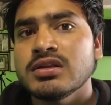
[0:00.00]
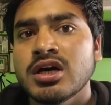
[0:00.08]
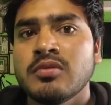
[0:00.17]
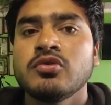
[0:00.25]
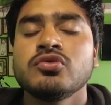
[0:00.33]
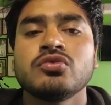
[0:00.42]

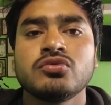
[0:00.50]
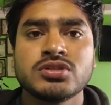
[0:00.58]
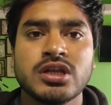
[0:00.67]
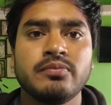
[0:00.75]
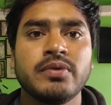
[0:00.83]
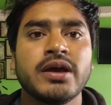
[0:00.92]
धामों तो
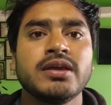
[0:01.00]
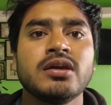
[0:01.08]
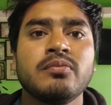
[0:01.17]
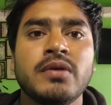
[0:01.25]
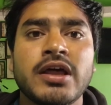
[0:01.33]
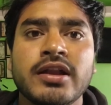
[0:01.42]
उस टाइम पे
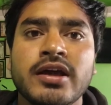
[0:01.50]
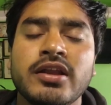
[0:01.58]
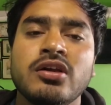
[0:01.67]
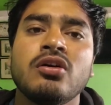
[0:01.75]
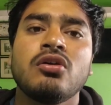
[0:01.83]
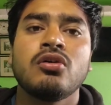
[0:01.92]
आइए प्लान
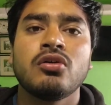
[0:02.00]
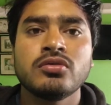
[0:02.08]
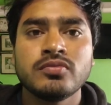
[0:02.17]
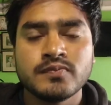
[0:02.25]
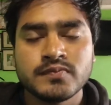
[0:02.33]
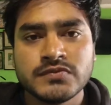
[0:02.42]
करिए
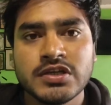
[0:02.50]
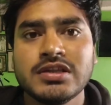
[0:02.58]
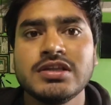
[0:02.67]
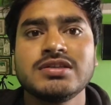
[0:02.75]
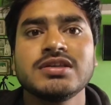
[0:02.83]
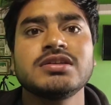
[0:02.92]
और
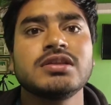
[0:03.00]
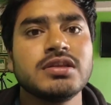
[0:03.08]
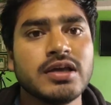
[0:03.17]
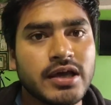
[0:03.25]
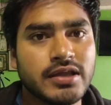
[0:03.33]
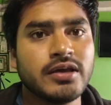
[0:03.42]
जल्दी से
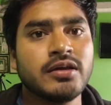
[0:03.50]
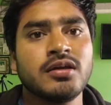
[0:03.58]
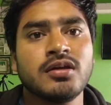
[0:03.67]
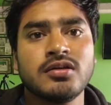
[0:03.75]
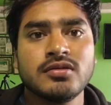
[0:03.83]
जल्दी आइए